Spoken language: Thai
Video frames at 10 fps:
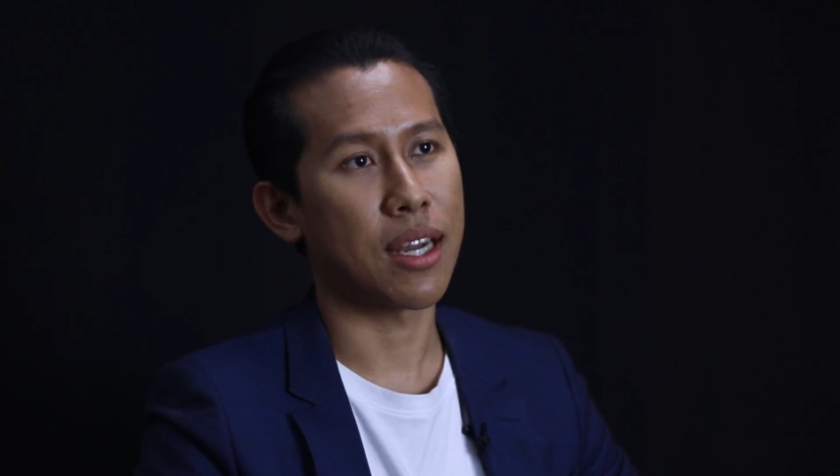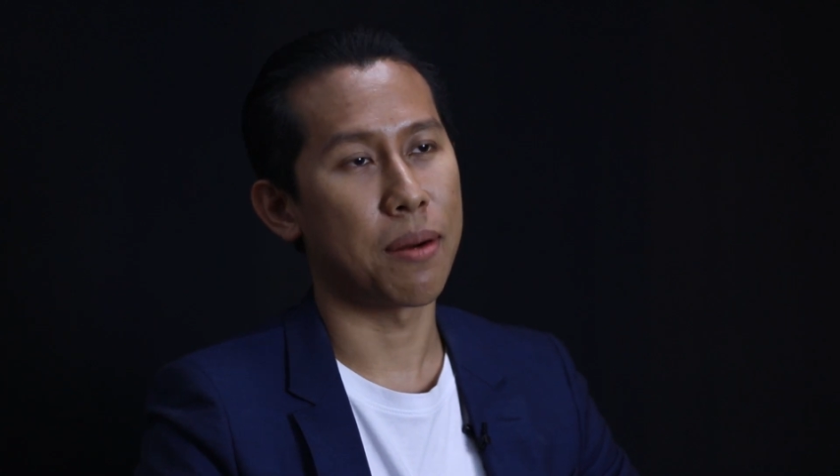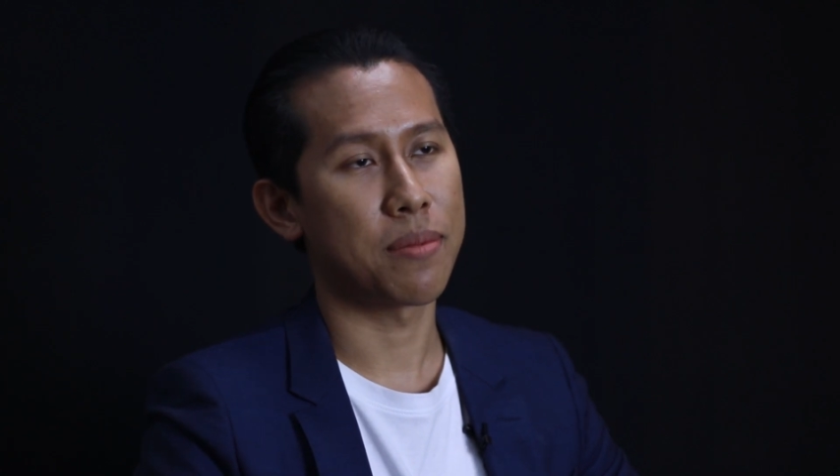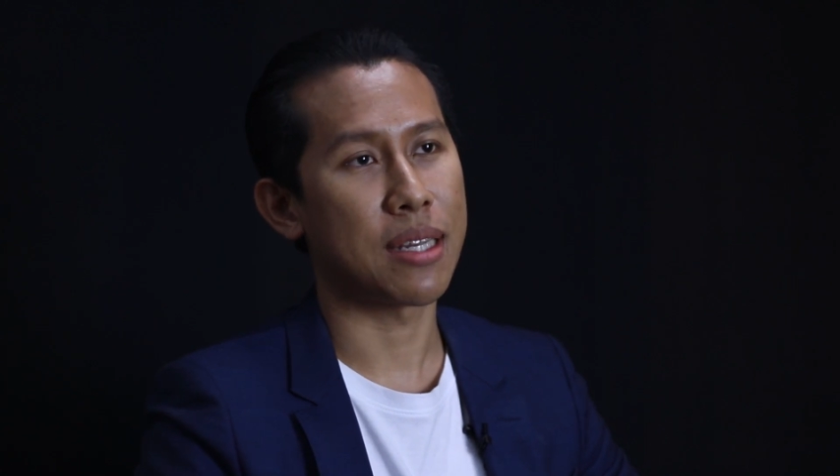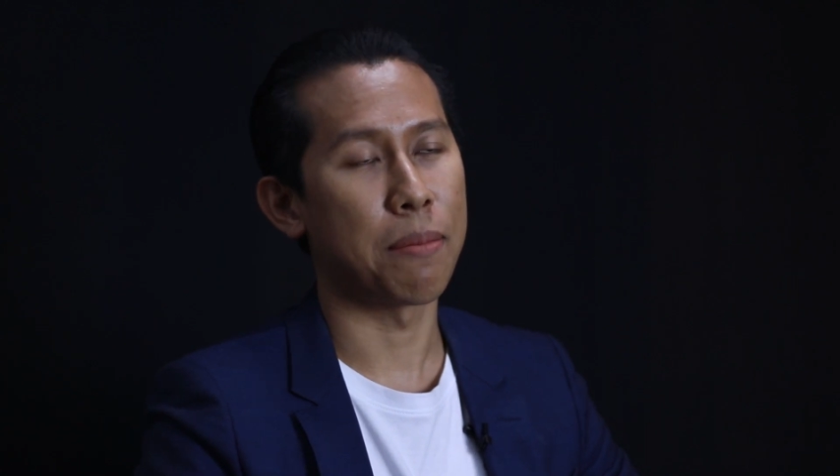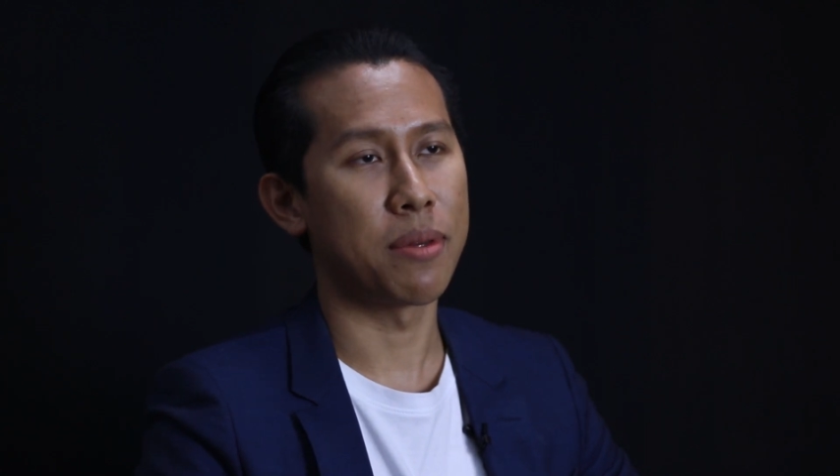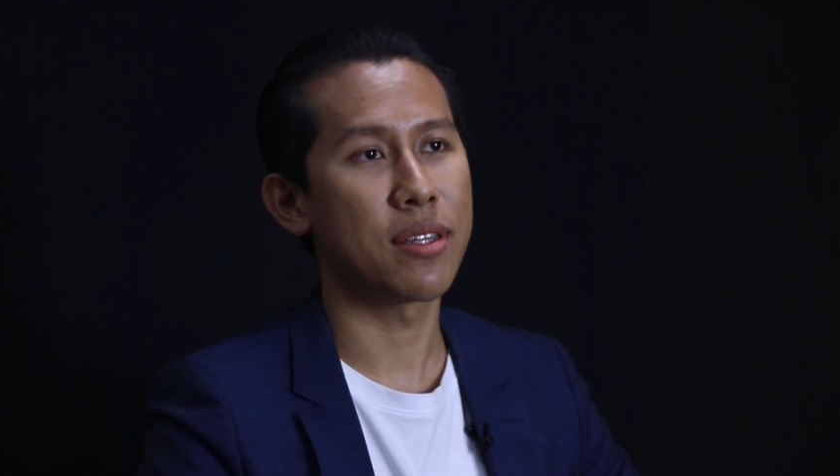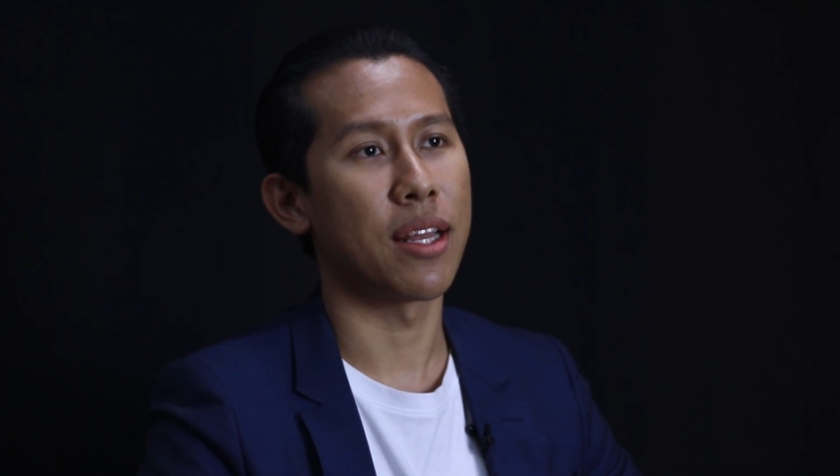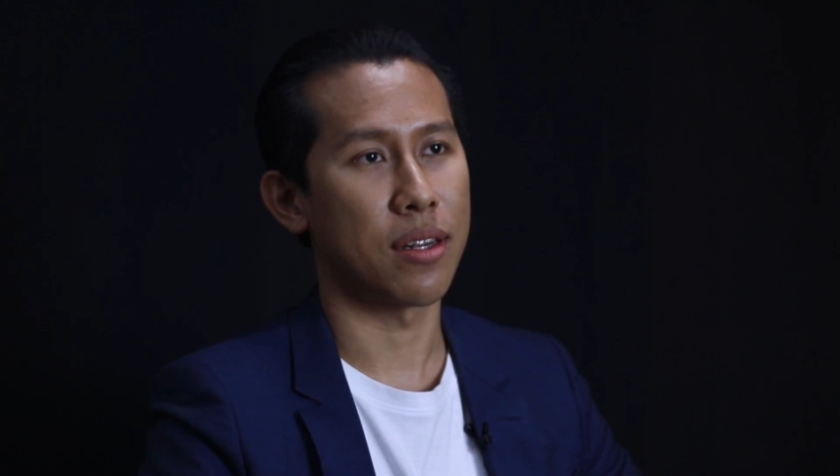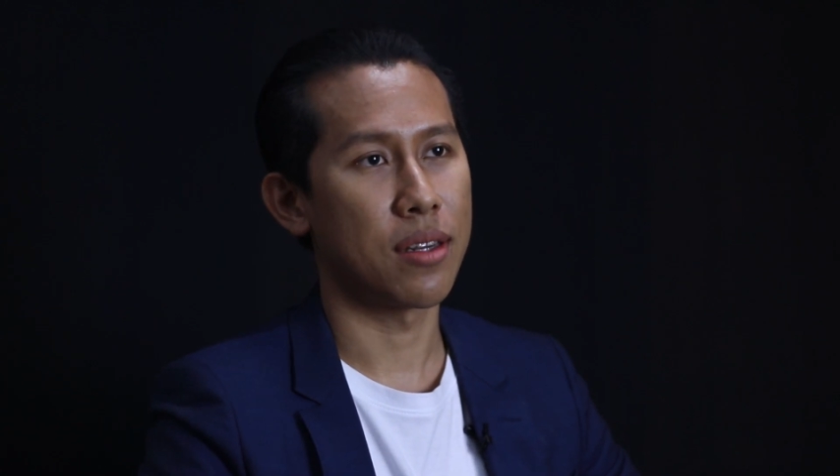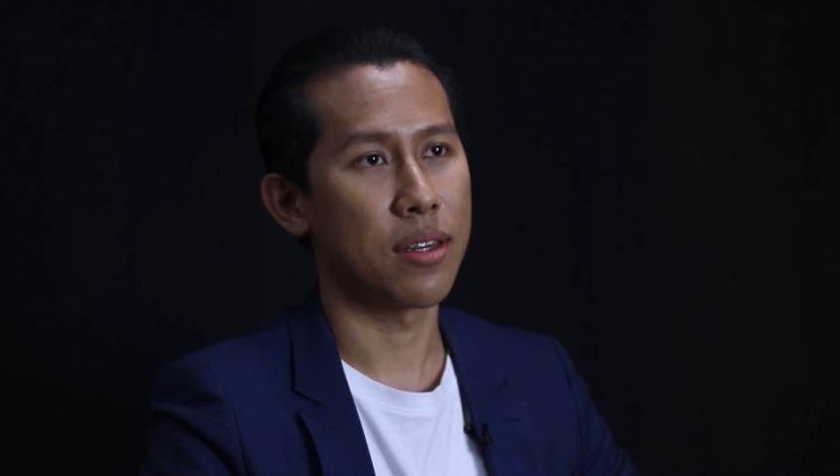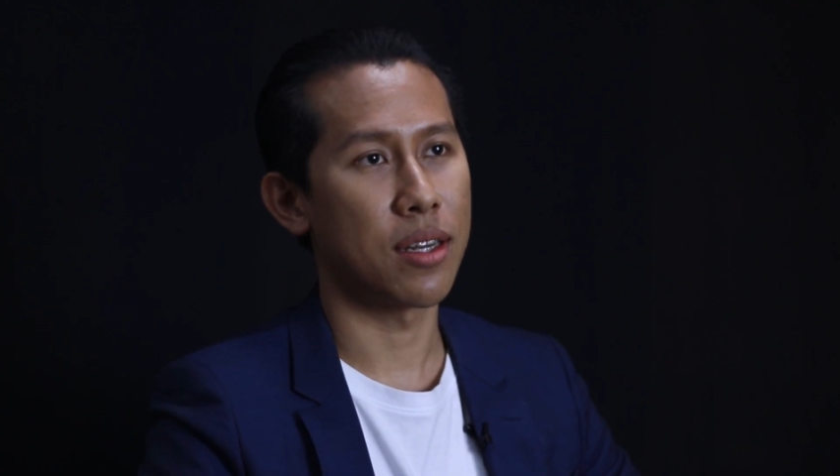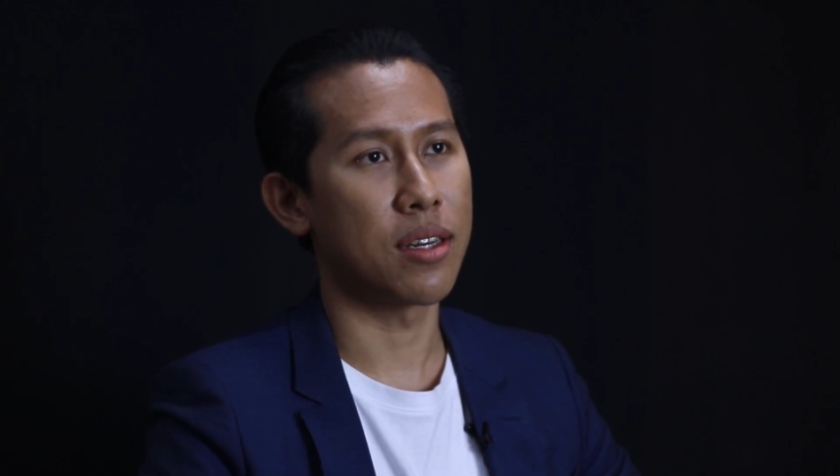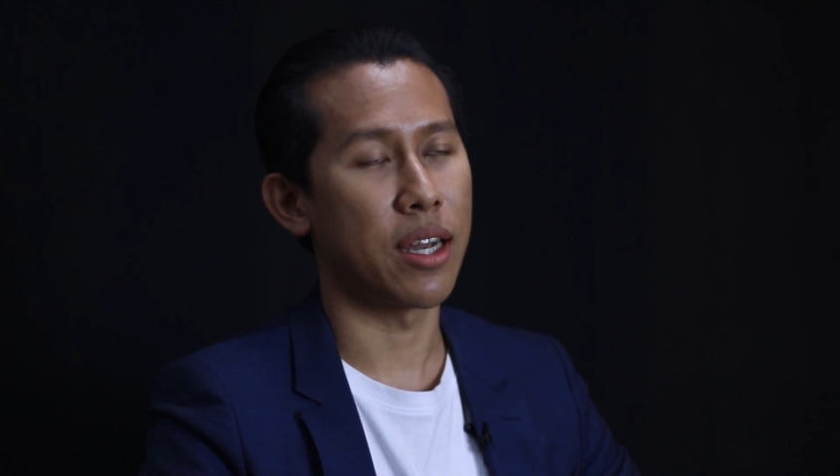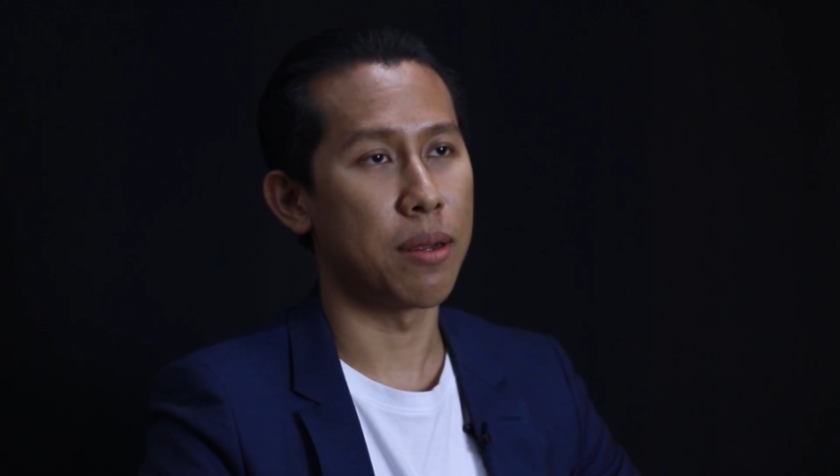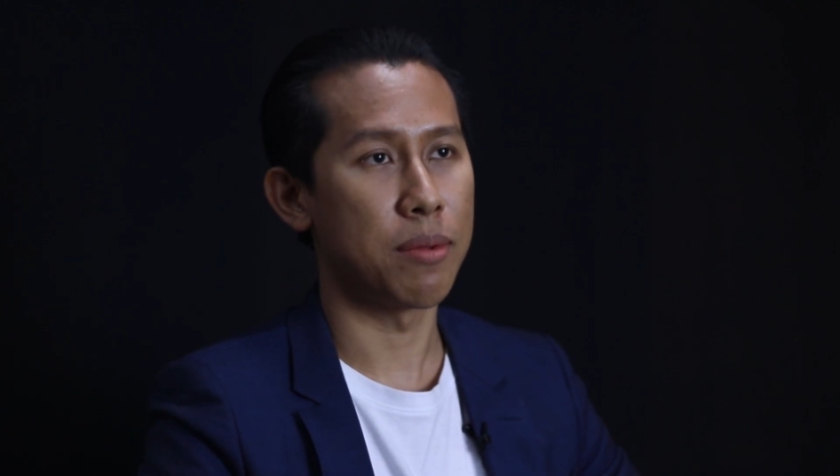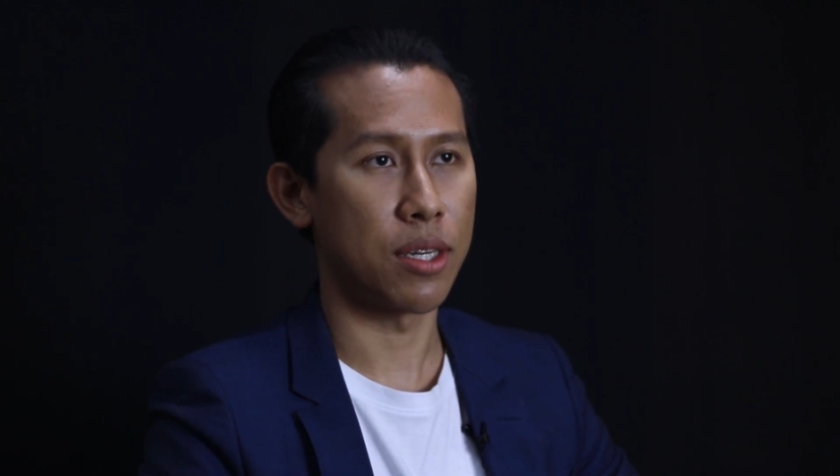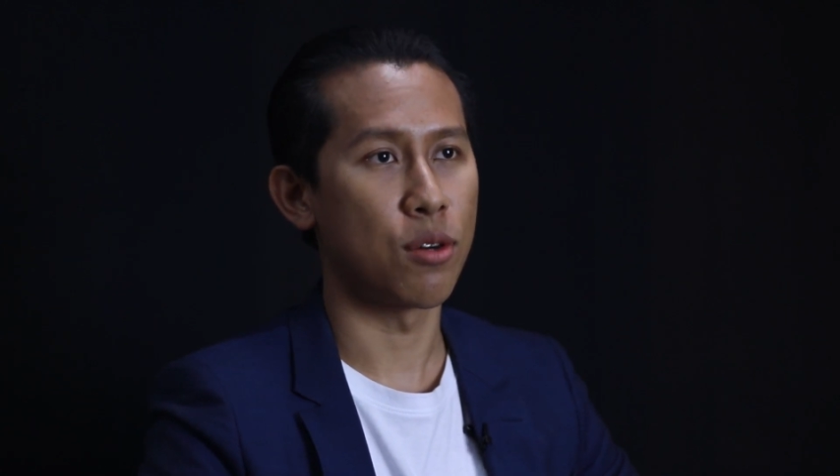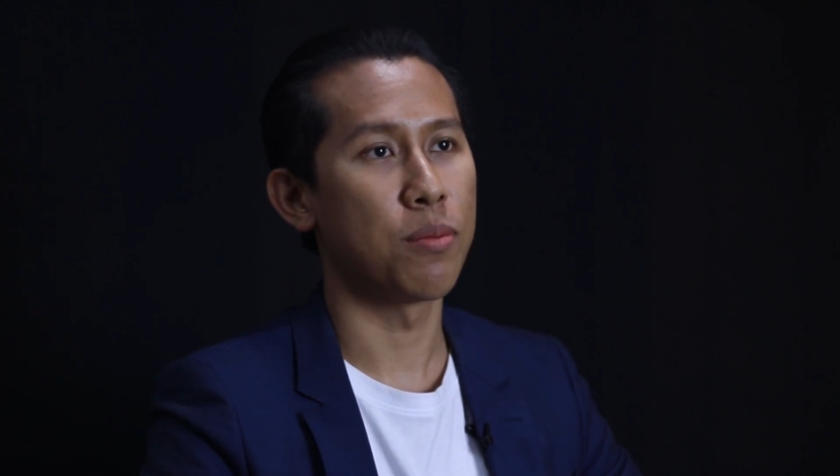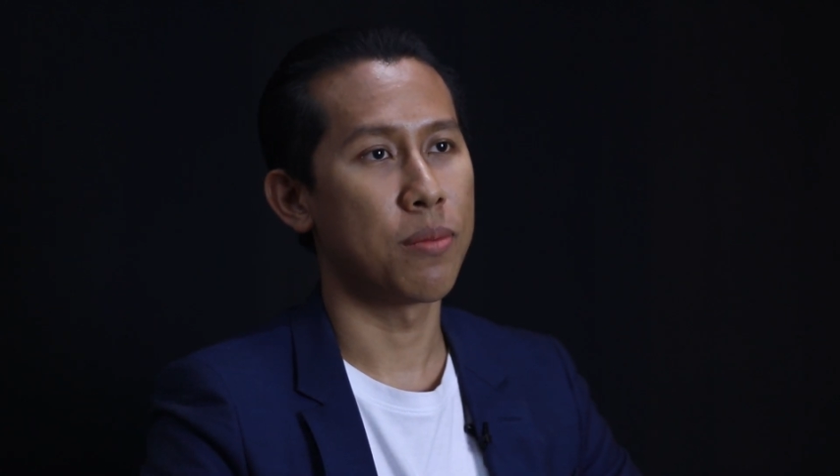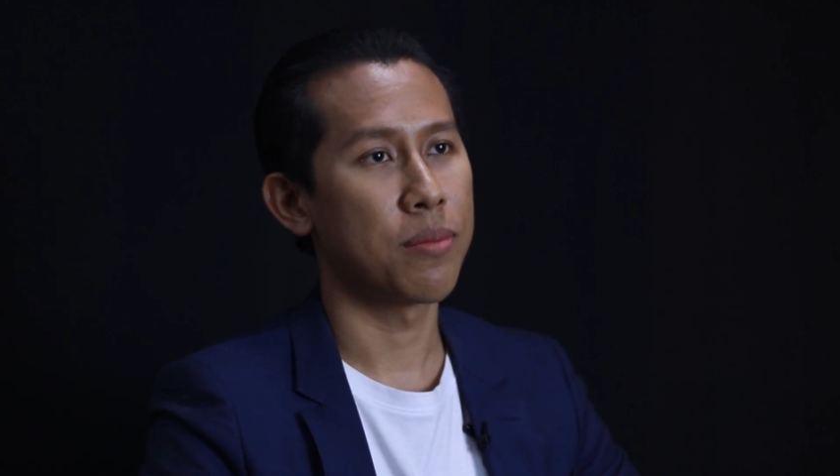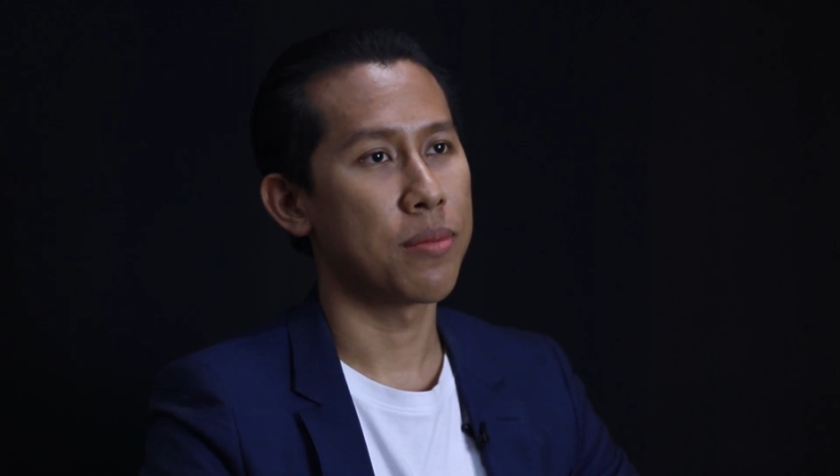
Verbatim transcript: ครับ3 Business นี่คือ AMT Group